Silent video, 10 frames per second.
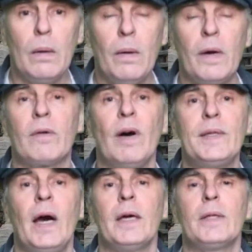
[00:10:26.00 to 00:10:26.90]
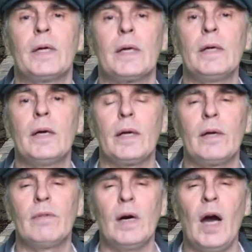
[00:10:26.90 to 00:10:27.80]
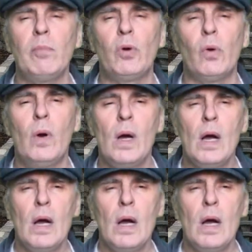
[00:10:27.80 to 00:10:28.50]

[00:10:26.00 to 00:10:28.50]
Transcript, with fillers: Хватает крыкры кры в охапку,